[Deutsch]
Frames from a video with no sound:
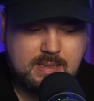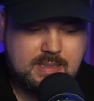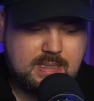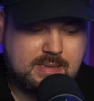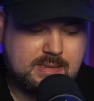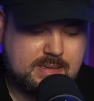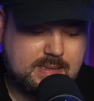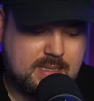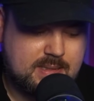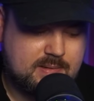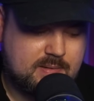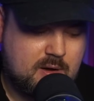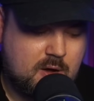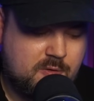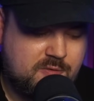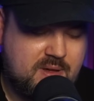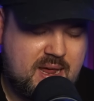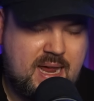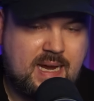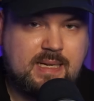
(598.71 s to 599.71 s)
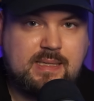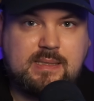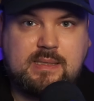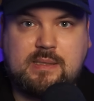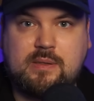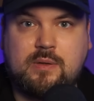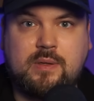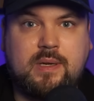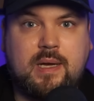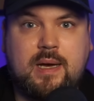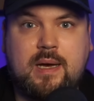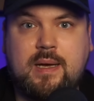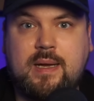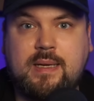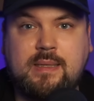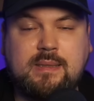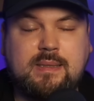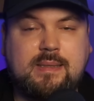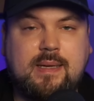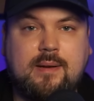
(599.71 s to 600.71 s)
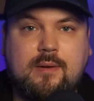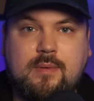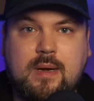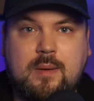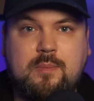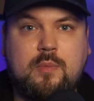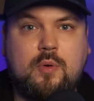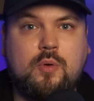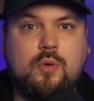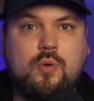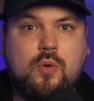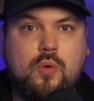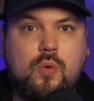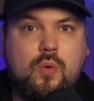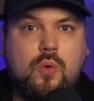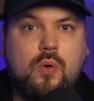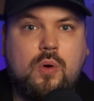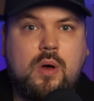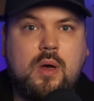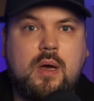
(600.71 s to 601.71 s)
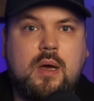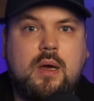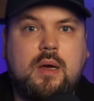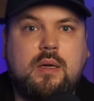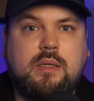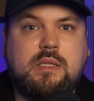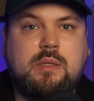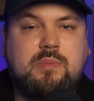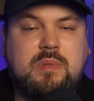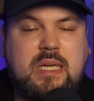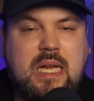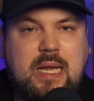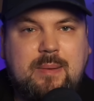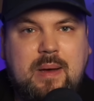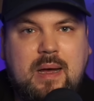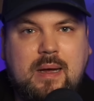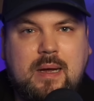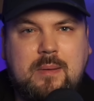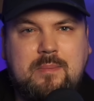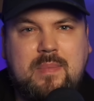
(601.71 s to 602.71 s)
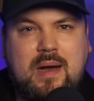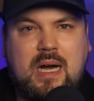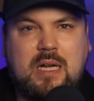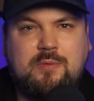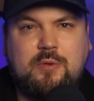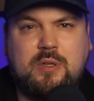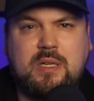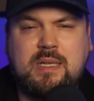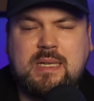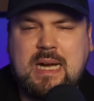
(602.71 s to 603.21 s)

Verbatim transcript: das dann auf X oder Instagram und Co zum Thema gemacht wird.